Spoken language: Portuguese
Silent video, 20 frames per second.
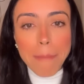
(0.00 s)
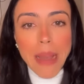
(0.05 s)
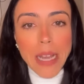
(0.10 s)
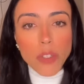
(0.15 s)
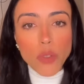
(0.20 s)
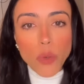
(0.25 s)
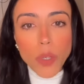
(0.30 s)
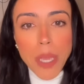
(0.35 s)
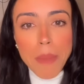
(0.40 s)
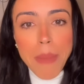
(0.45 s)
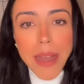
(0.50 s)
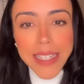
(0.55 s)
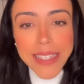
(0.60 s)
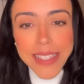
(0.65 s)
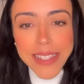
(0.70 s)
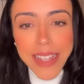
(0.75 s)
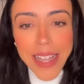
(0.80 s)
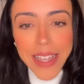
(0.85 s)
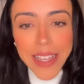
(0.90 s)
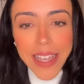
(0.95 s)
mas o que
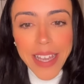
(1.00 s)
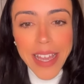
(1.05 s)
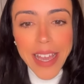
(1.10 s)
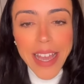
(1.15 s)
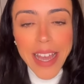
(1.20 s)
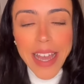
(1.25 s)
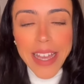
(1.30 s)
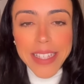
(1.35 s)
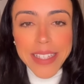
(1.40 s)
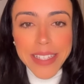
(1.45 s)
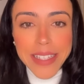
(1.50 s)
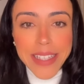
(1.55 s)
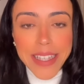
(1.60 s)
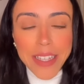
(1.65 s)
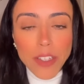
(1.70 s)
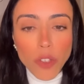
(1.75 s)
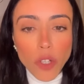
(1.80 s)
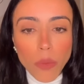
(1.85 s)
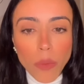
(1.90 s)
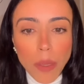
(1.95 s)
mais tem é
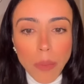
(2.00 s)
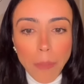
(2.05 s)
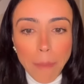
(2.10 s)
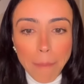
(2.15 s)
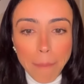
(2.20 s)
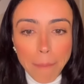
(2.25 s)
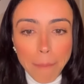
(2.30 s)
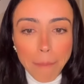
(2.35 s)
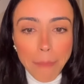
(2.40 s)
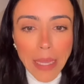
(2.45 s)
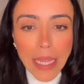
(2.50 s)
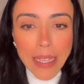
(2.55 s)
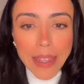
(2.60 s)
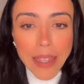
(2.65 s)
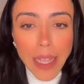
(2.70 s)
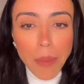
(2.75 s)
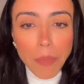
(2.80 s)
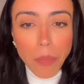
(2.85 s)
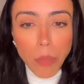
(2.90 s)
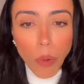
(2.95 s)
síndrome
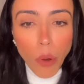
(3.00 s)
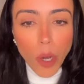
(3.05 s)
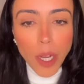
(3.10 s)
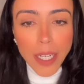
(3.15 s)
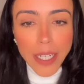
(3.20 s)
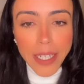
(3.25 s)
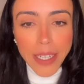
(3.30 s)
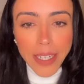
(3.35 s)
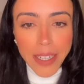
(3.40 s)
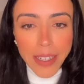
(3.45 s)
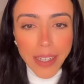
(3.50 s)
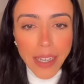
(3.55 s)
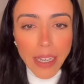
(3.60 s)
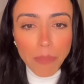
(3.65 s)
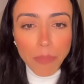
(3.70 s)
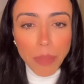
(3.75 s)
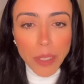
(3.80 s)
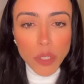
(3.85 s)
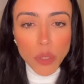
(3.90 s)
metabólica, né?